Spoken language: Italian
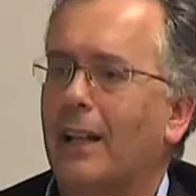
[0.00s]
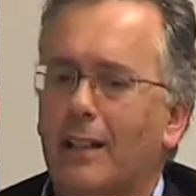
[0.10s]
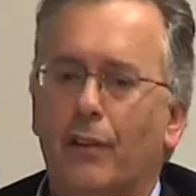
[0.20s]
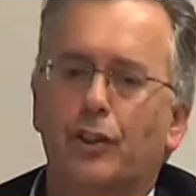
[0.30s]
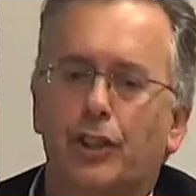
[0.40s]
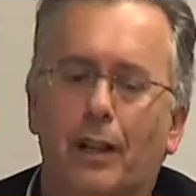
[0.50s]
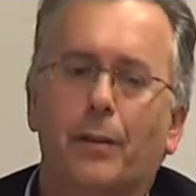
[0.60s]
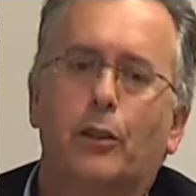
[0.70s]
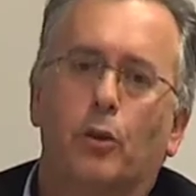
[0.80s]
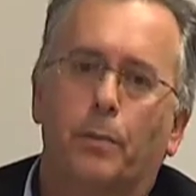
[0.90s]
Avere, di,
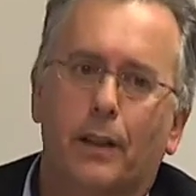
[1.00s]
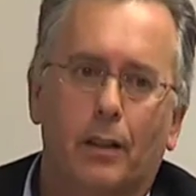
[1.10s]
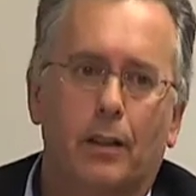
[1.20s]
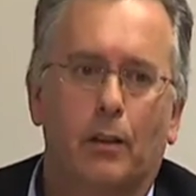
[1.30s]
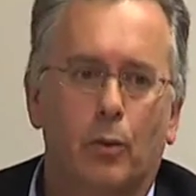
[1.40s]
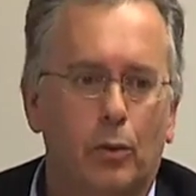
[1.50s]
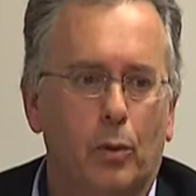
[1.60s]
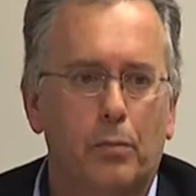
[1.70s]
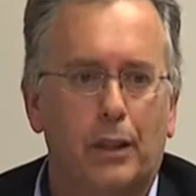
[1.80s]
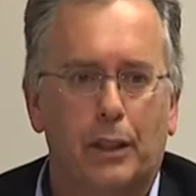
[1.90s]
avvicinamento. per un
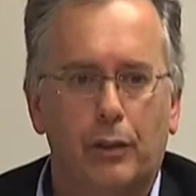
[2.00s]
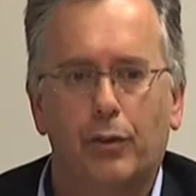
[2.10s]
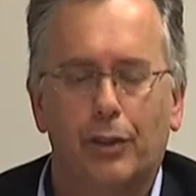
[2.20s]
obiettivo